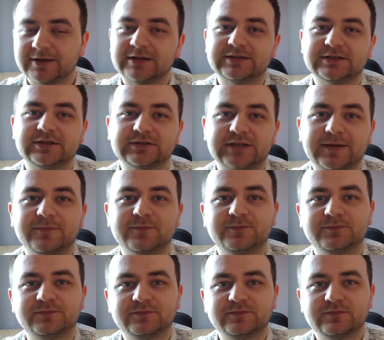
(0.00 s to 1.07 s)
dlatego tam
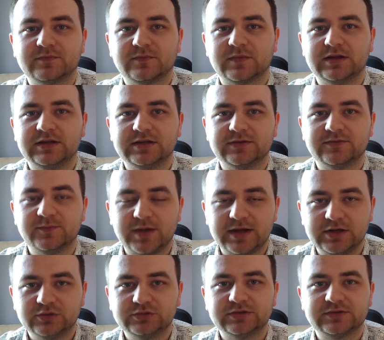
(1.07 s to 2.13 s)
e, w
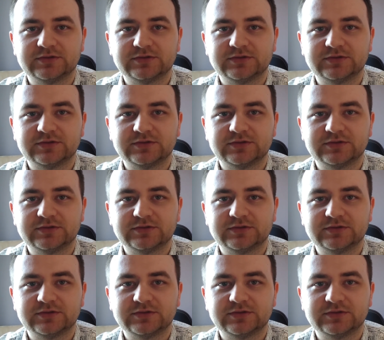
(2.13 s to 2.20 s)
mailu